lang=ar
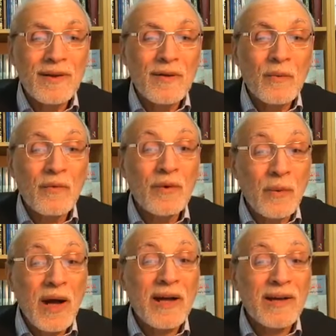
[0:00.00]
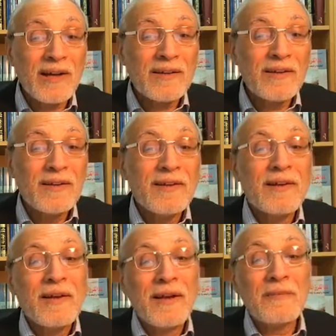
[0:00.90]
وفي الواقع
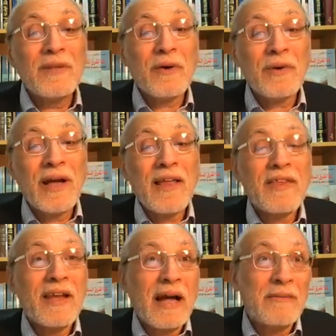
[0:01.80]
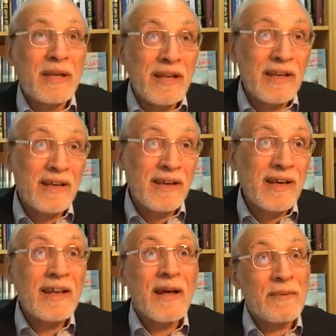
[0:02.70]
لم تكن هذه العملية
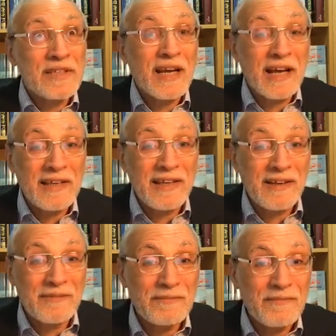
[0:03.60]
إلا مسرحية